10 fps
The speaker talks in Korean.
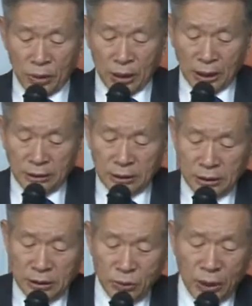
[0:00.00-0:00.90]

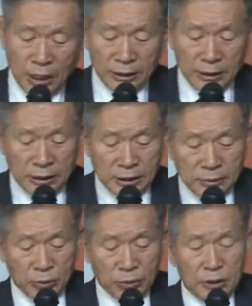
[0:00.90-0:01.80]
올라가서 그와 함께
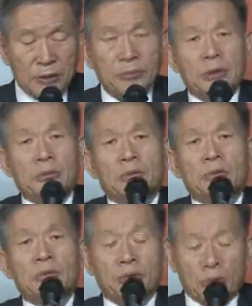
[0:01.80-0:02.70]
15일을
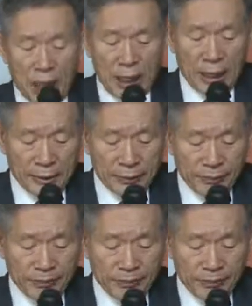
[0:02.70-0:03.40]
머무는 동안